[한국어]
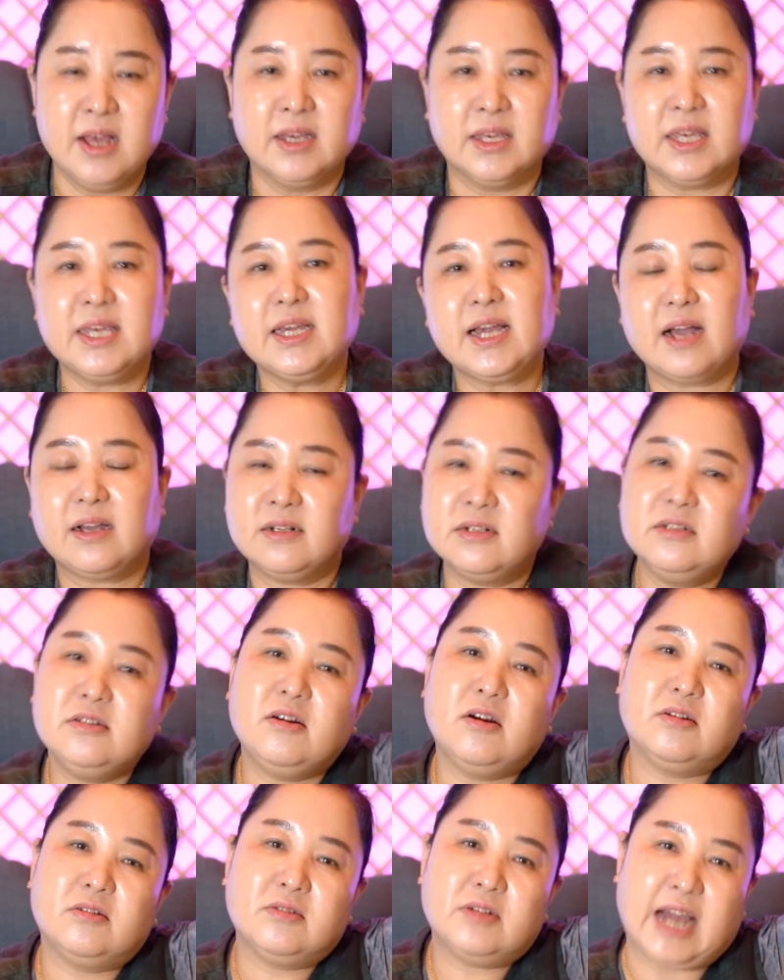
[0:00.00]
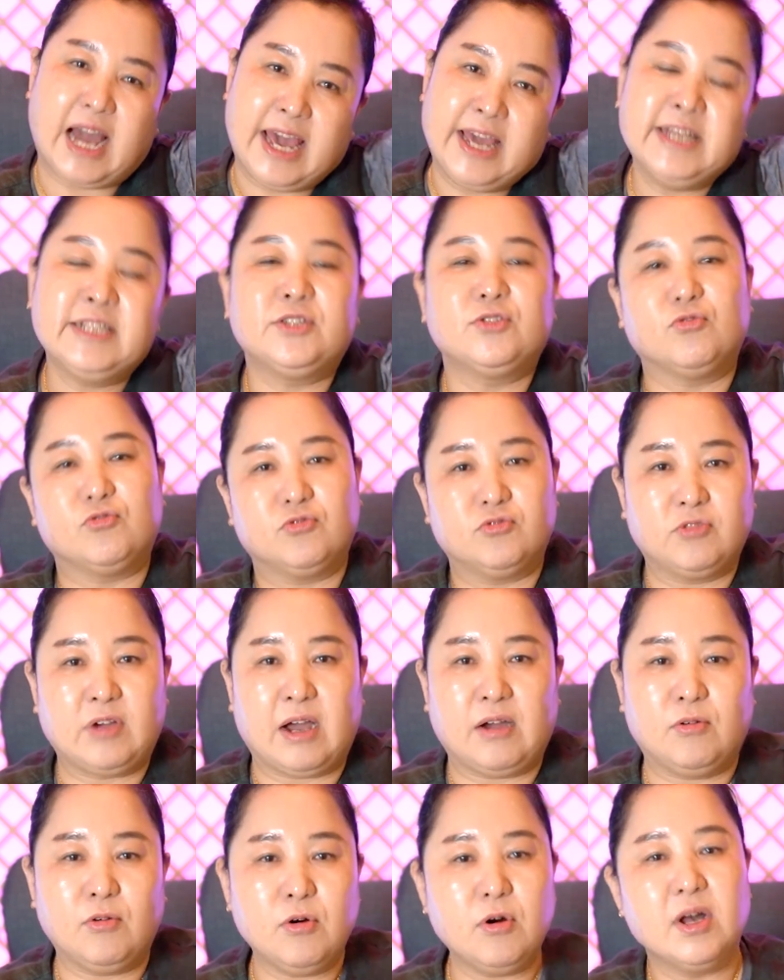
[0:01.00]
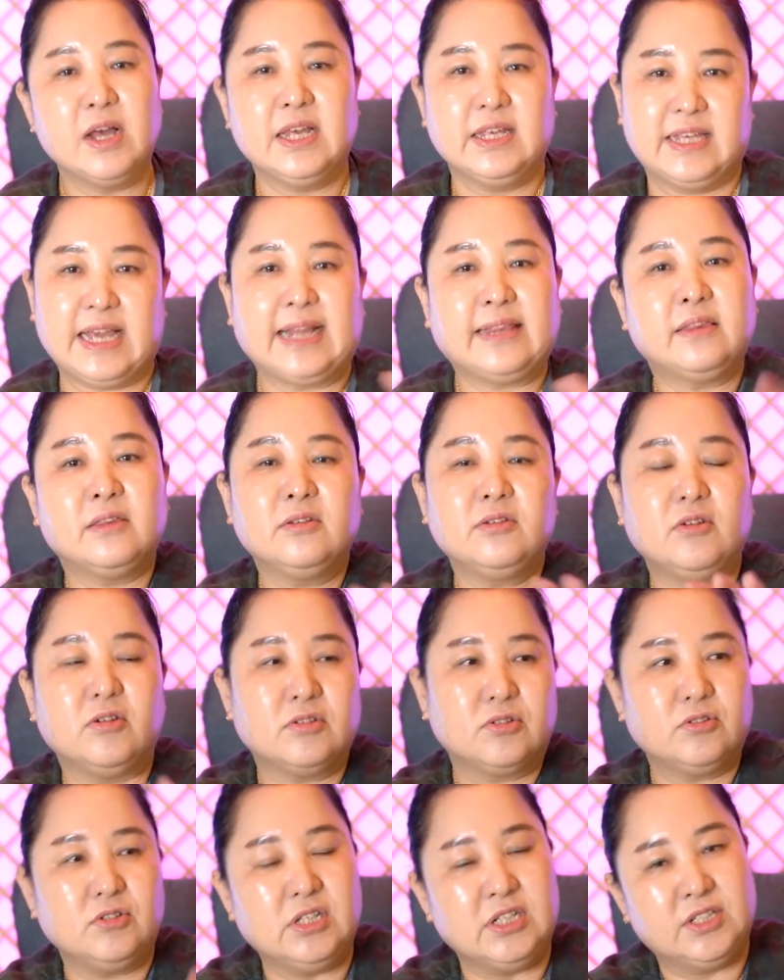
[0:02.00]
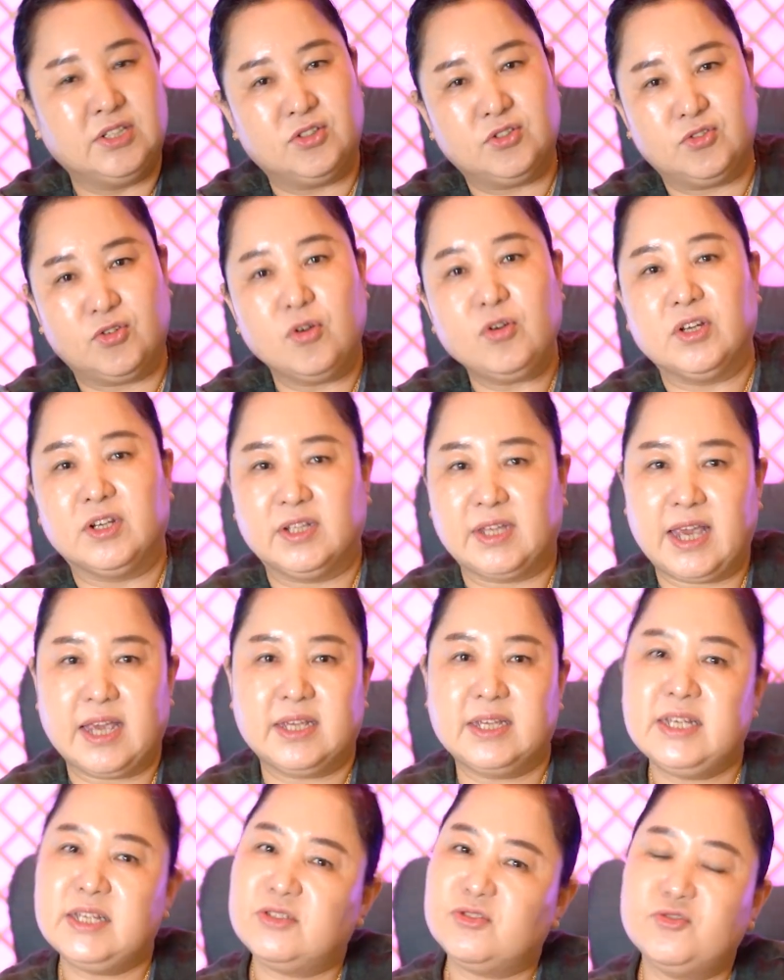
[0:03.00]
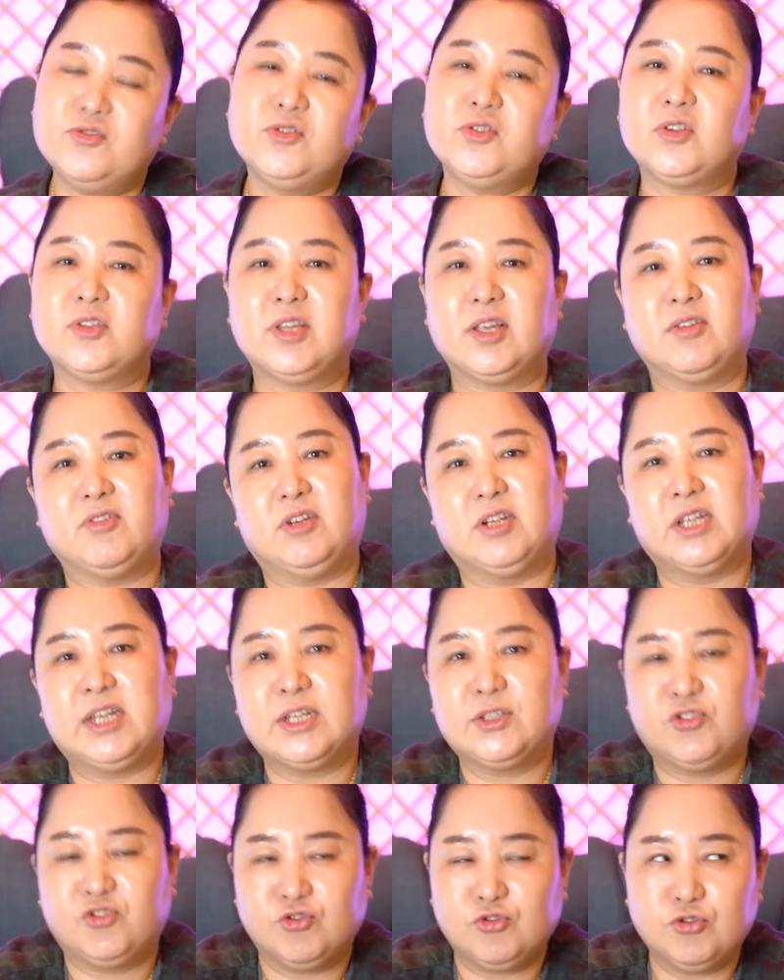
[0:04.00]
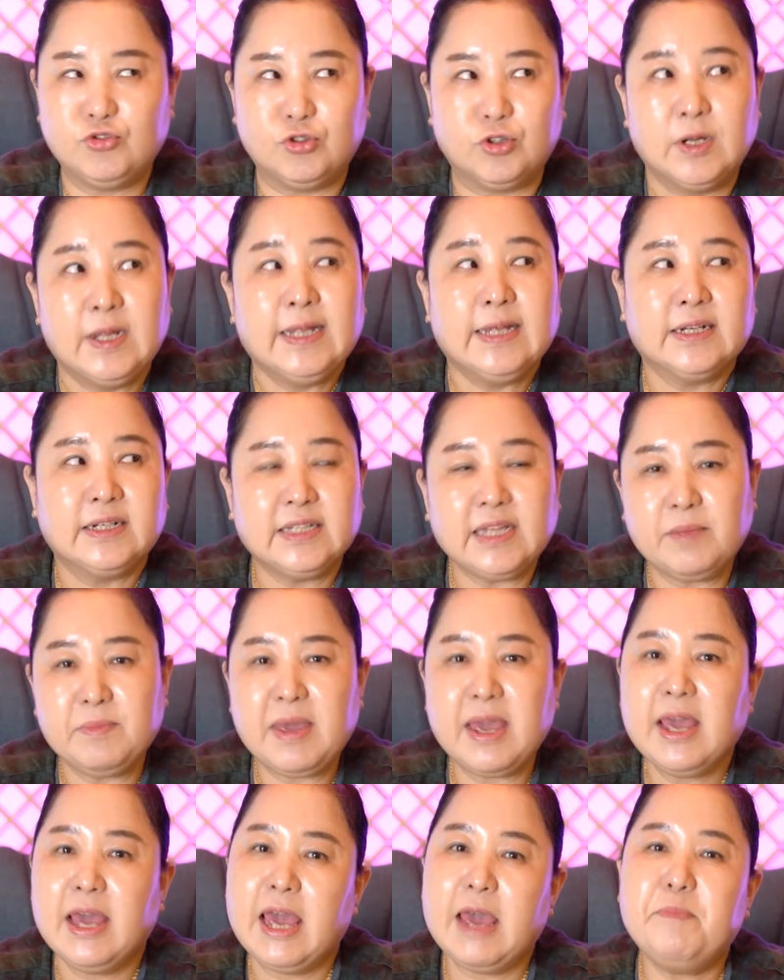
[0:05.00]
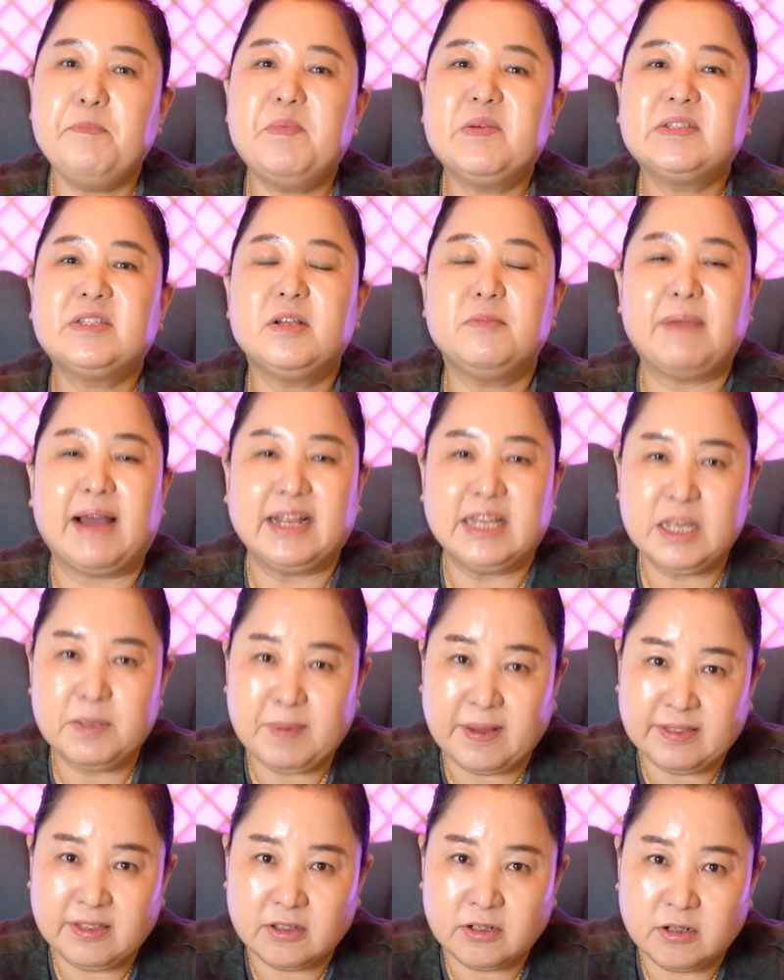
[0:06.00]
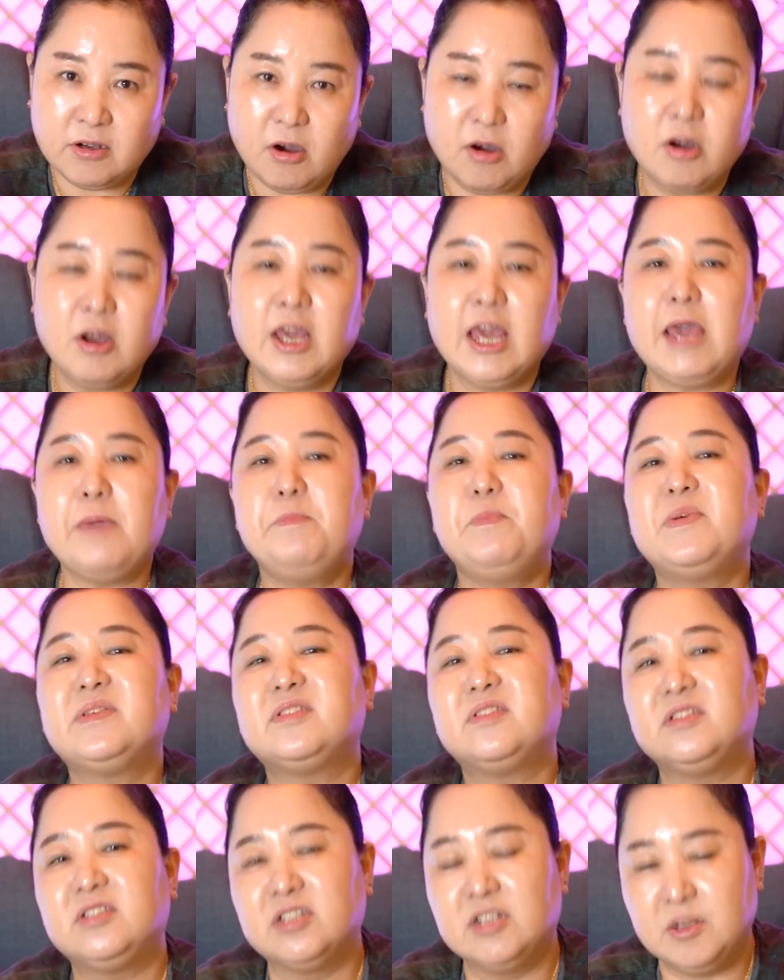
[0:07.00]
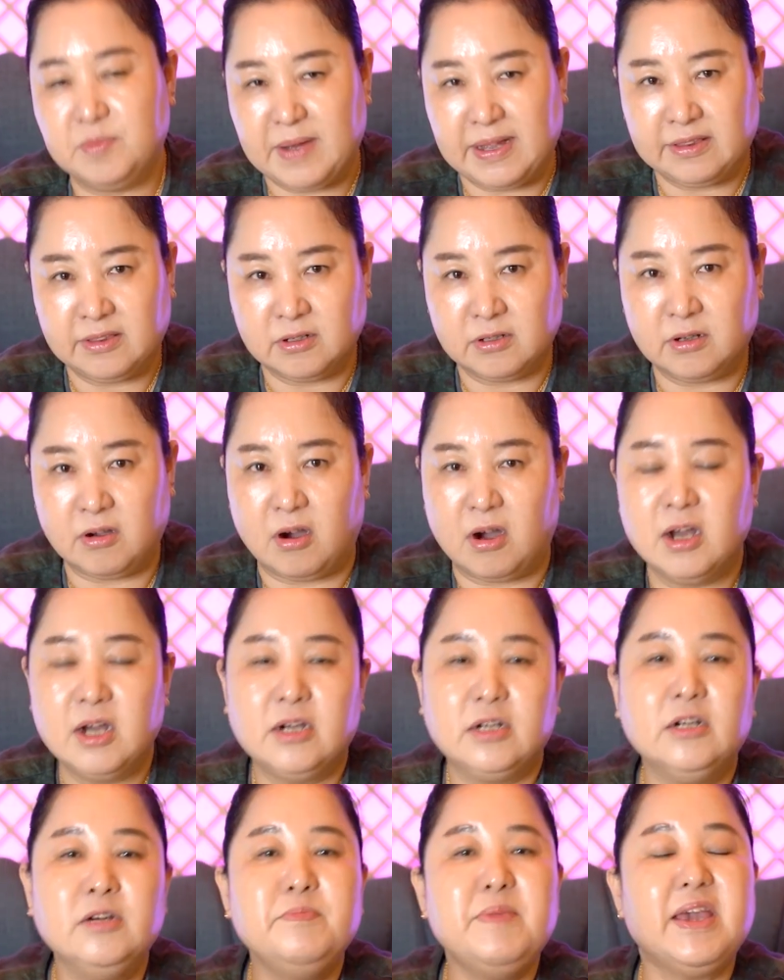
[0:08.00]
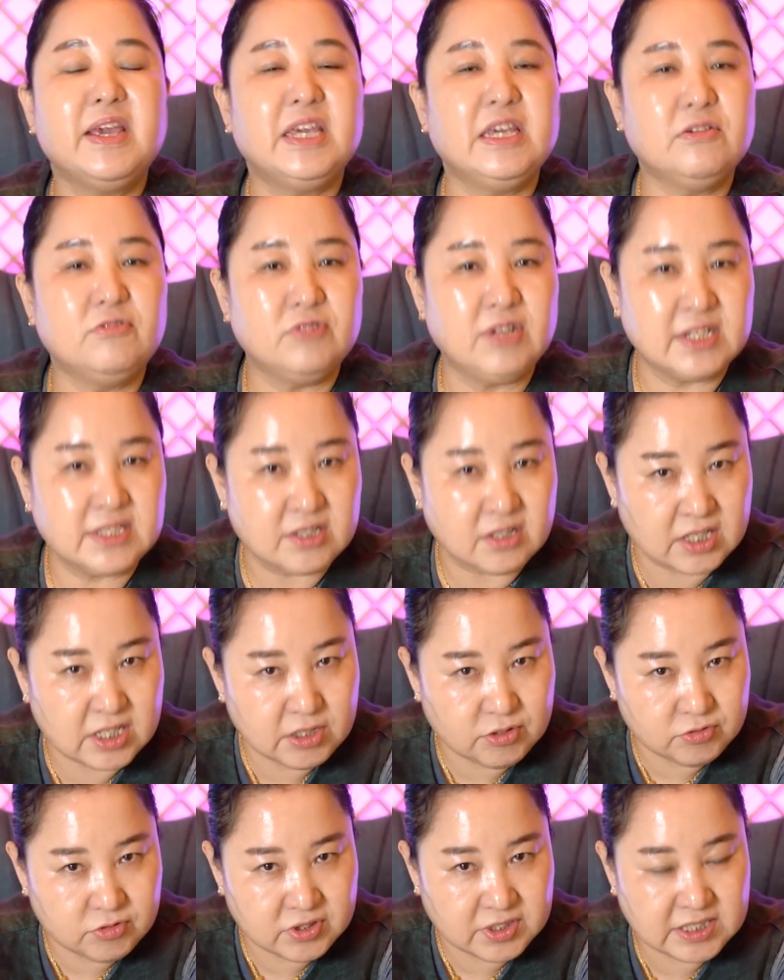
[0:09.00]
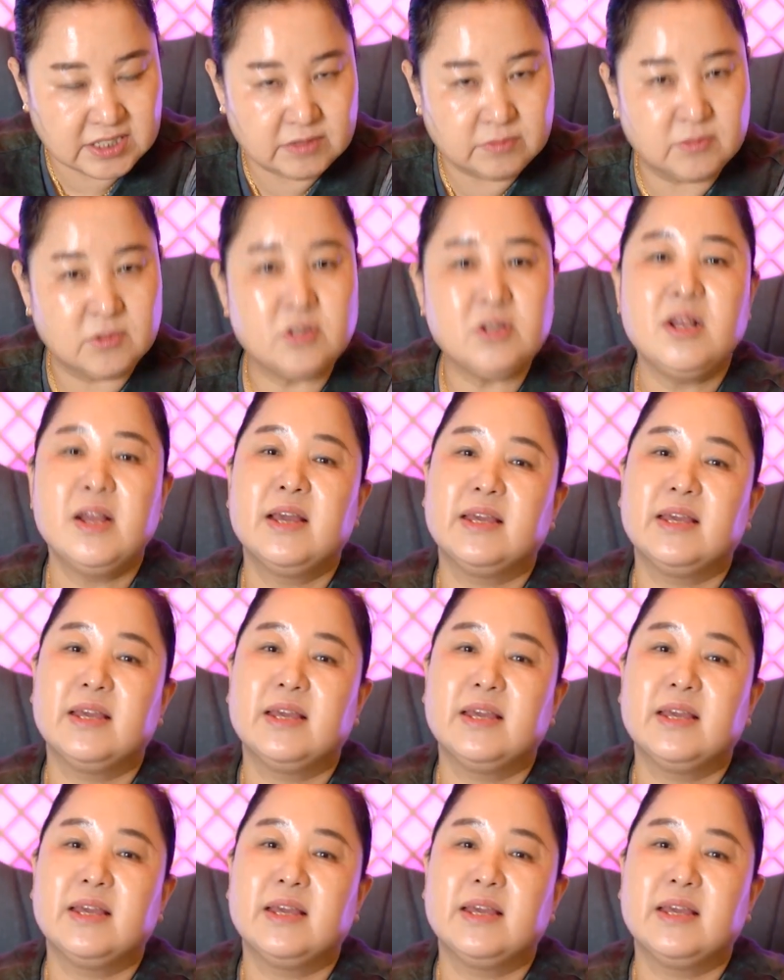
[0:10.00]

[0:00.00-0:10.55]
키가 큰 거는 가해 쪽으로 가고 얕은 거일수록 이렇게 키 순서대로 이렇게 주고 그 다음에 햇볕을 많이 받는 거 햇볕을 덜 받는 거 음의 기운에서 키우는 식물